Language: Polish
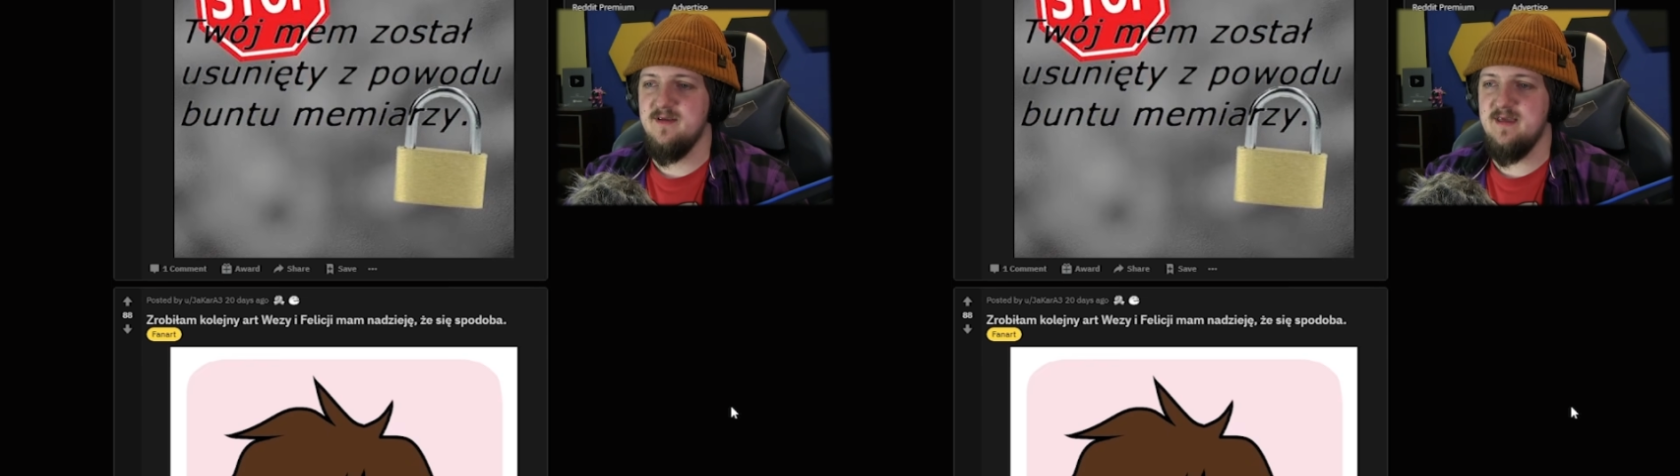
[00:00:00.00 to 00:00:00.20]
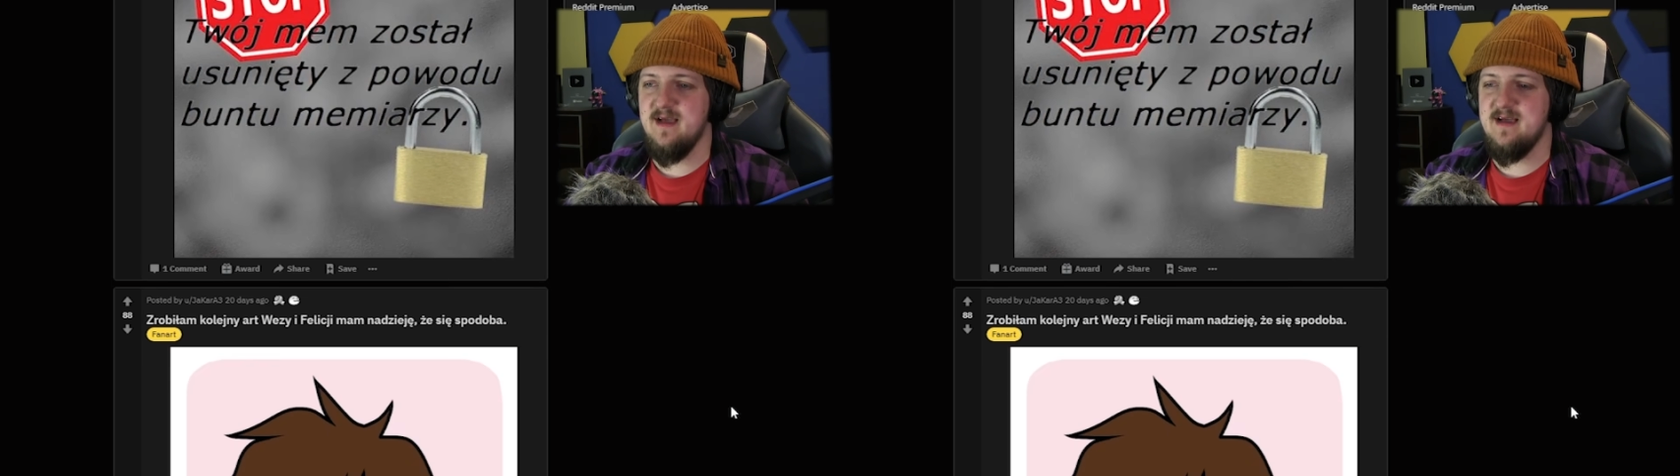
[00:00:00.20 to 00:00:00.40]

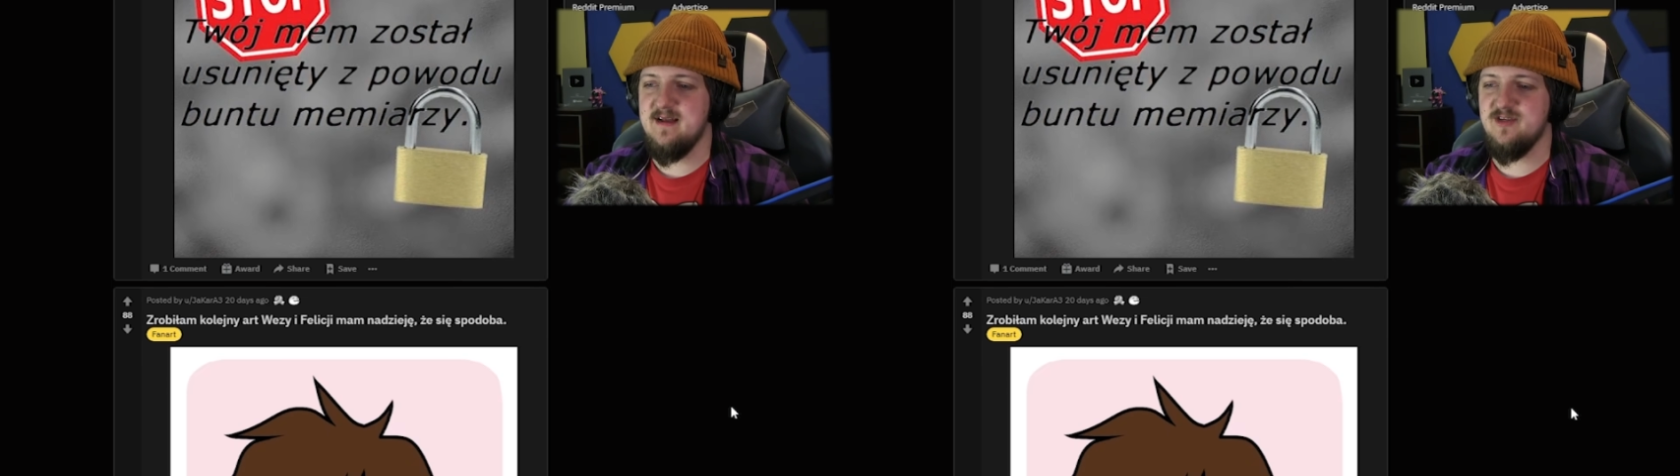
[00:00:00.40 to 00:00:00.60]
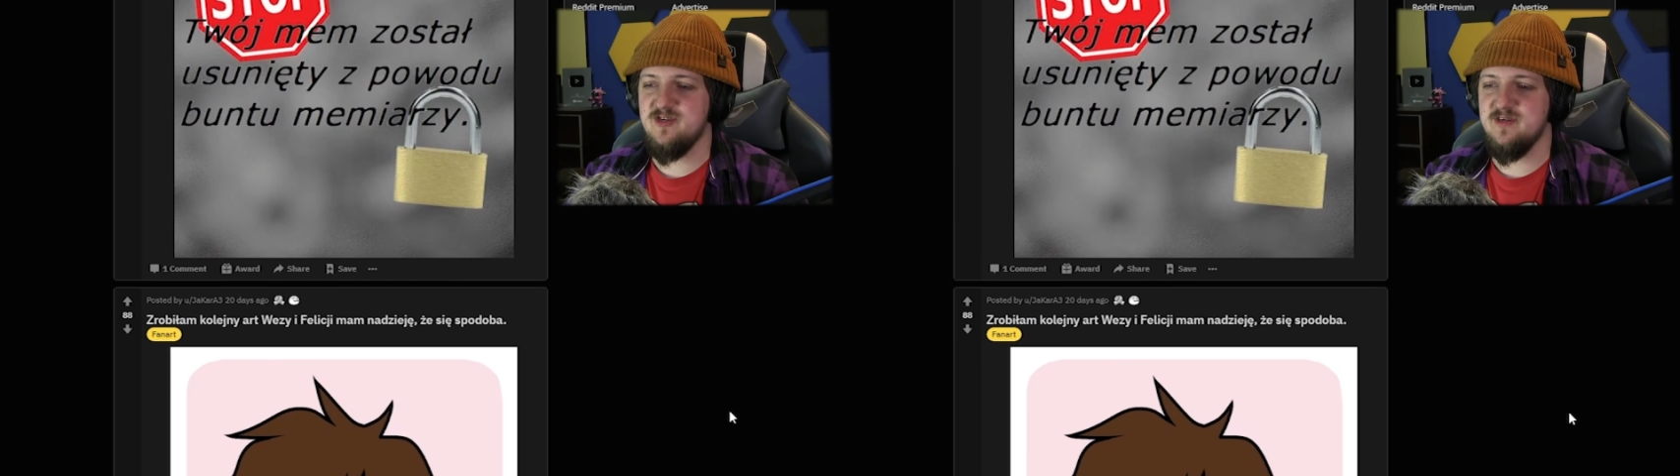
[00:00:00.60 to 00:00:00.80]

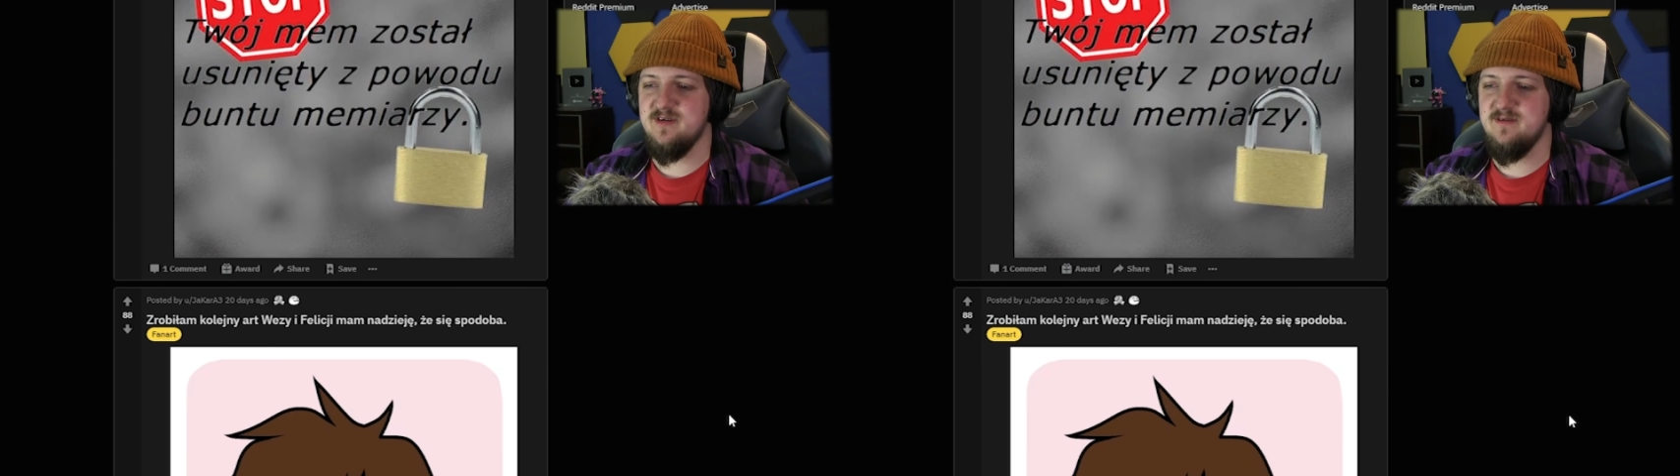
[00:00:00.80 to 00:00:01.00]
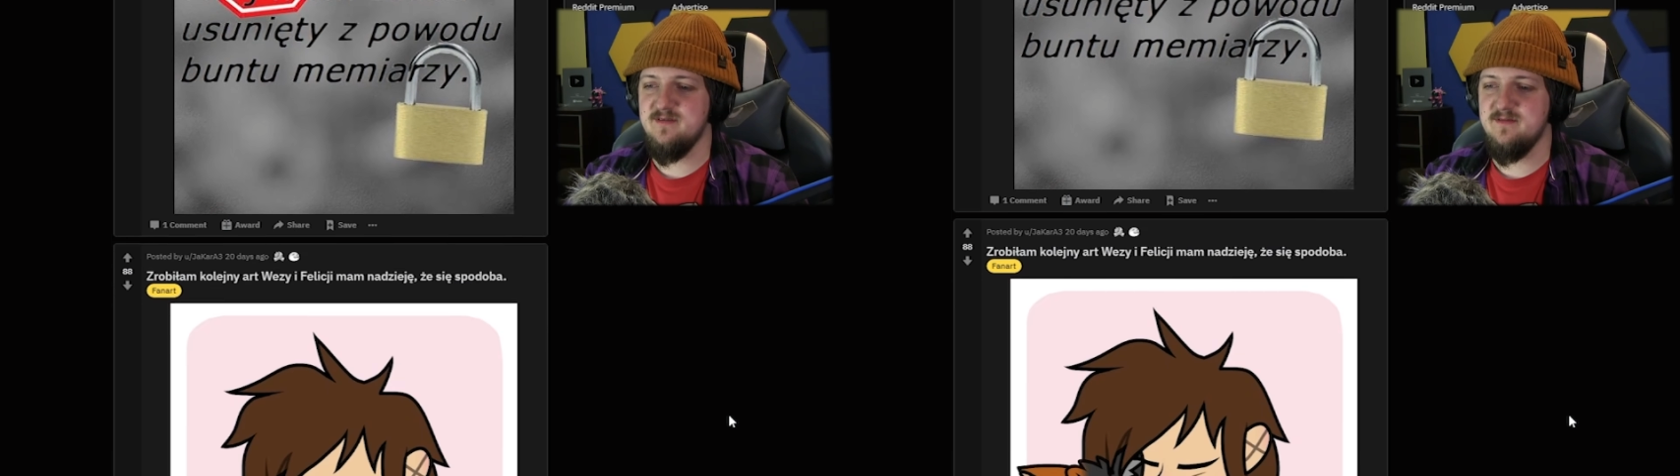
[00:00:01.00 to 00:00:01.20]
Jakara
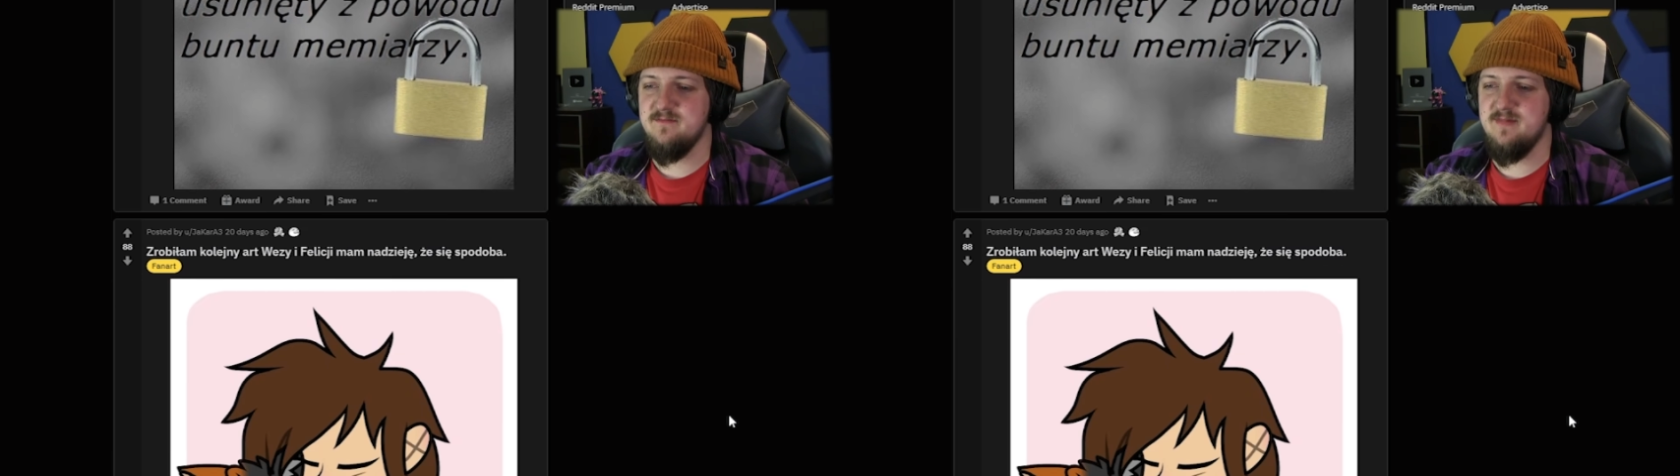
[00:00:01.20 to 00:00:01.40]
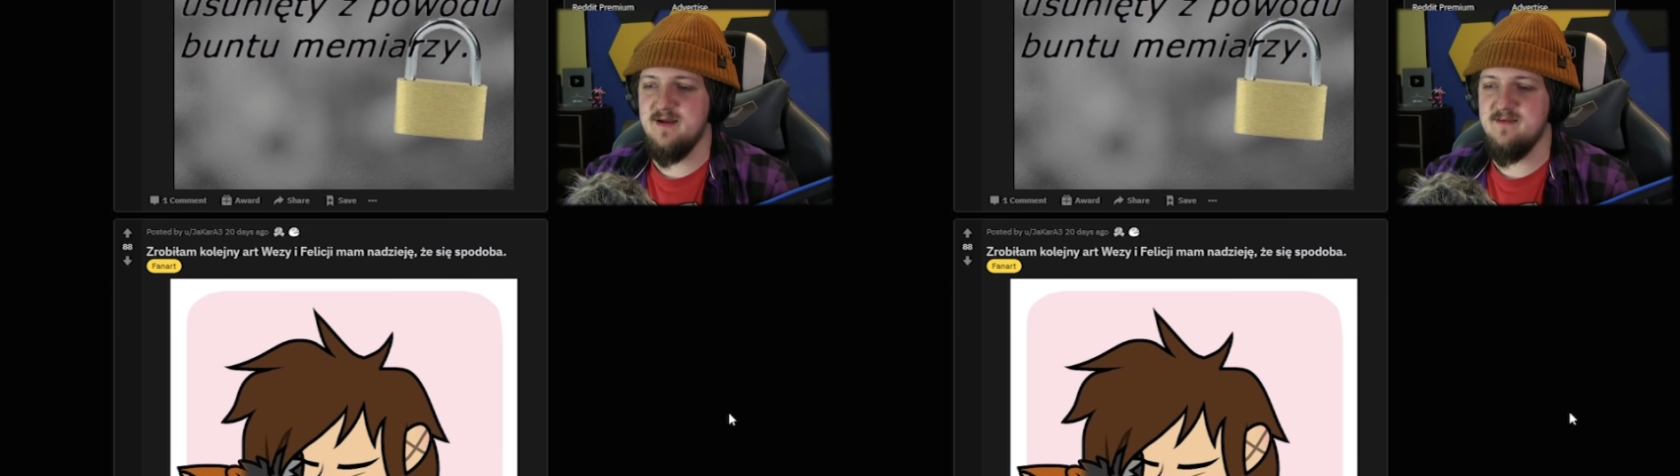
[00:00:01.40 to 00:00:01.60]
3.
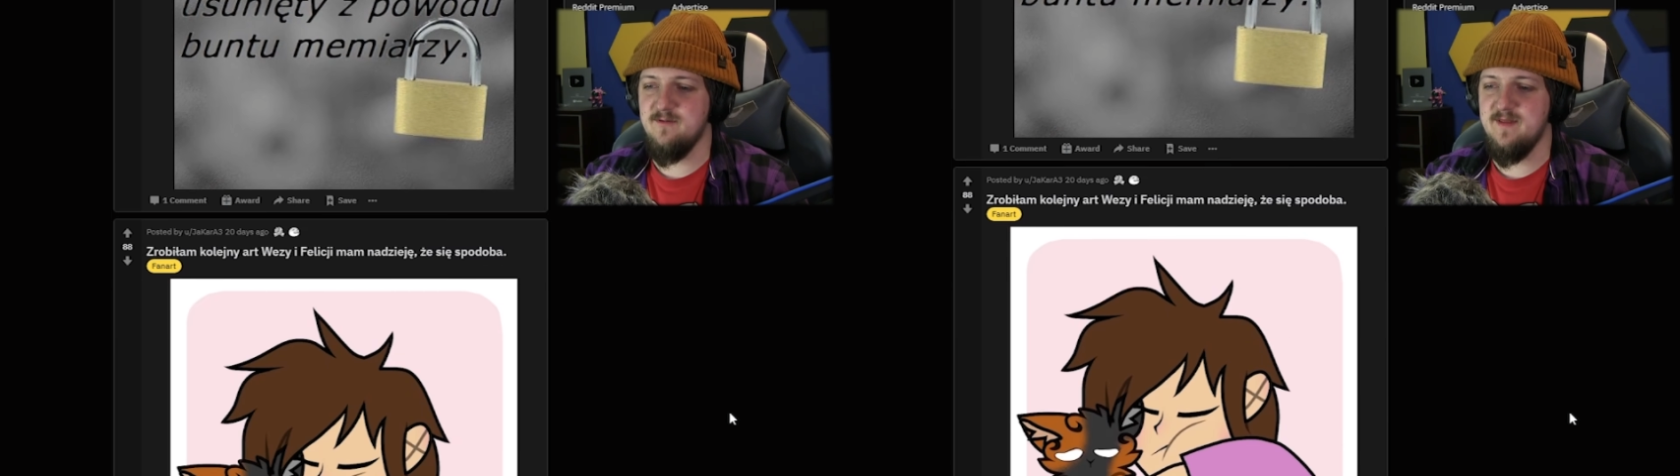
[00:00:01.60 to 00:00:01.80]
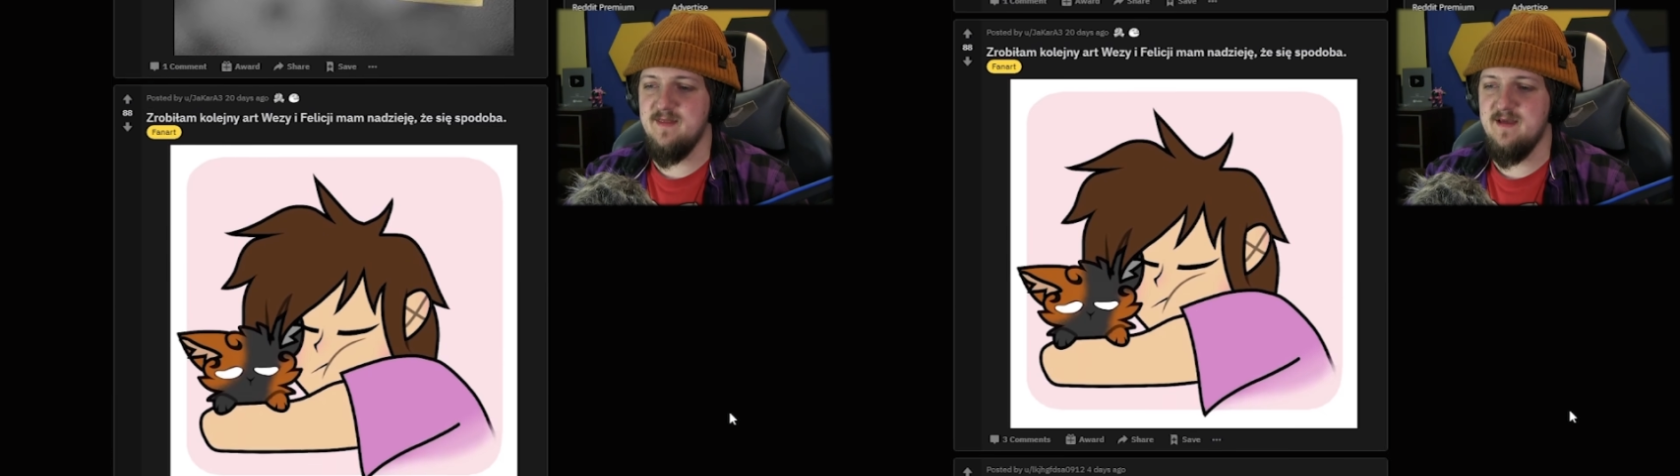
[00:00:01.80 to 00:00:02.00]
Bardzo
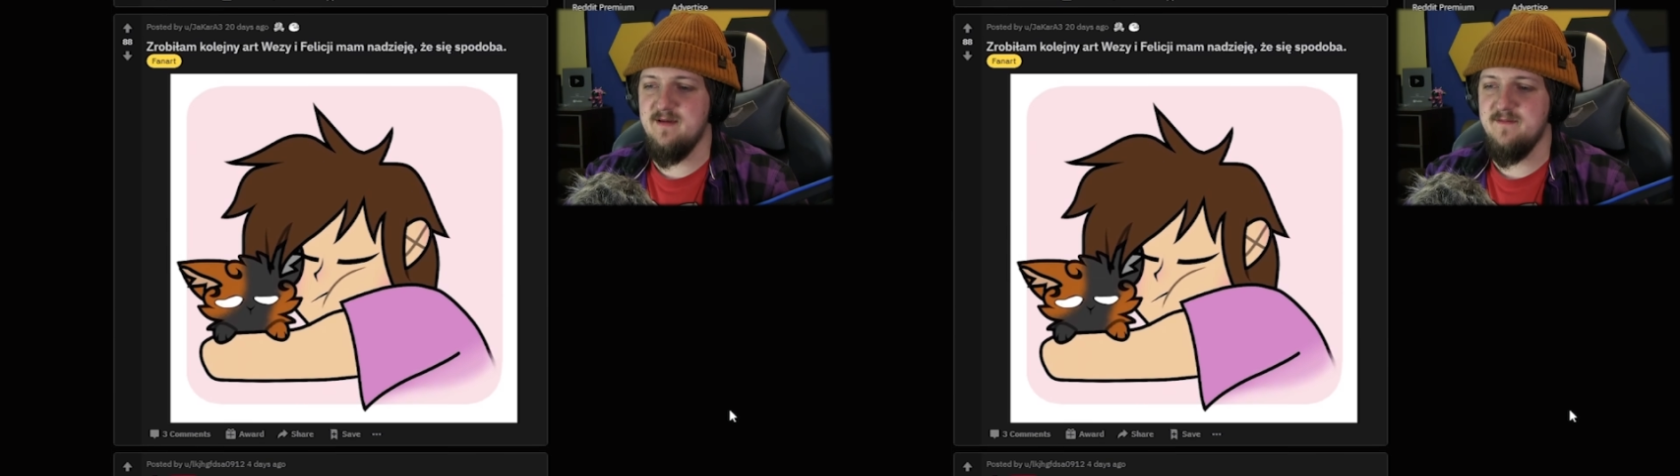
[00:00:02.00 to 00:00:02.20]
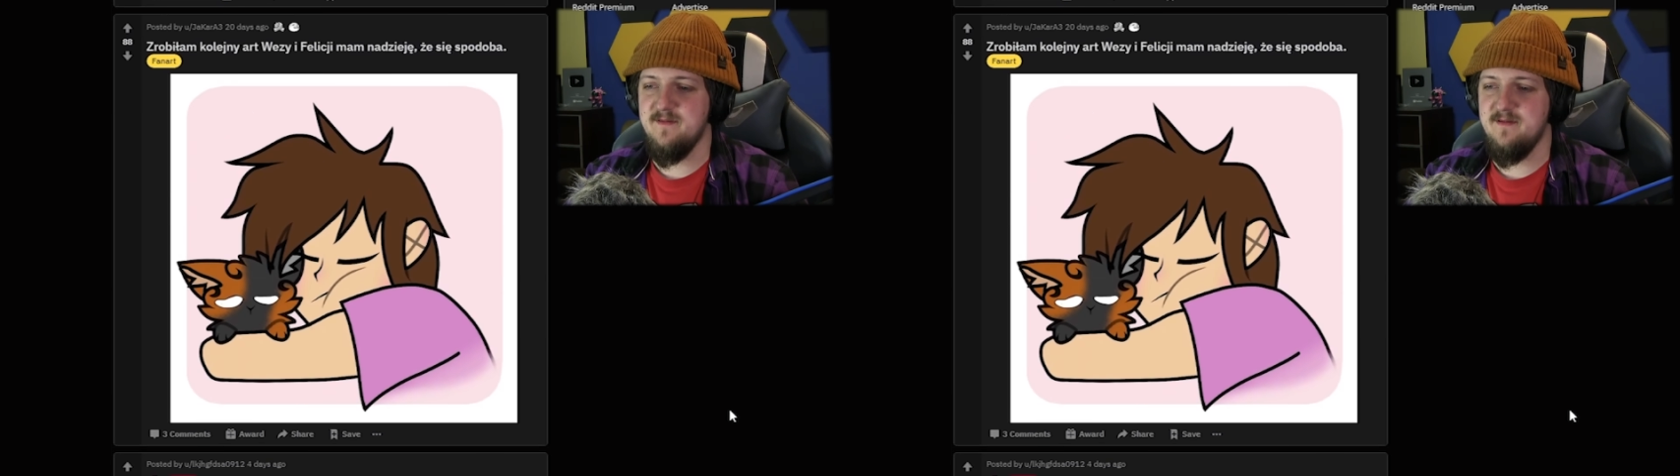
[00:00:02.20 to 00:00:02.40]
ładne.